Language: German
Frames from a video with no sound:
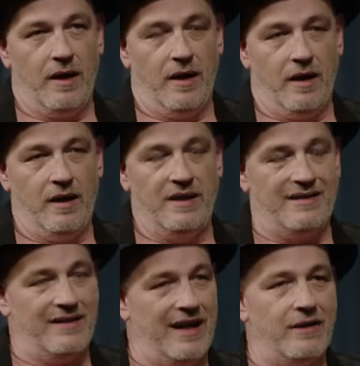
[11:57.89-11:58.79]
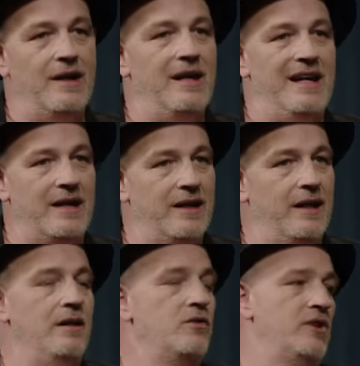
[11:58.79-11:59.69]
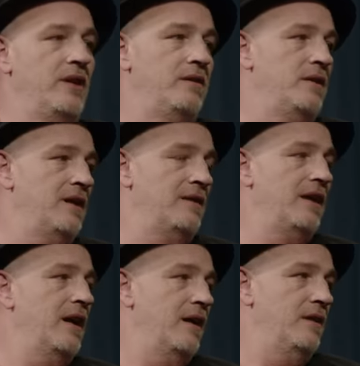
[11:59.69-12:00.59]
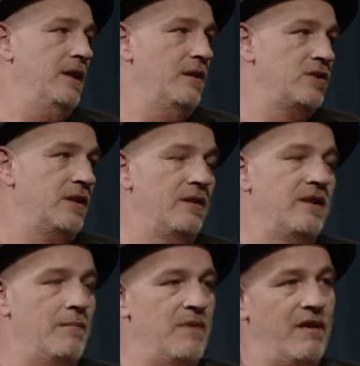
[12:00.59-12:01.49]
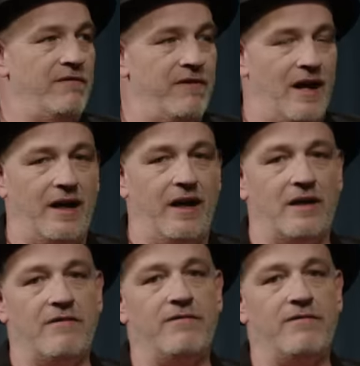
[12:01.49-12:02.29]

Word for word: äh, ich hätte gerne leere Innenstädte. Ich hätte gerne Innenstädte, in der mehr Fahrräder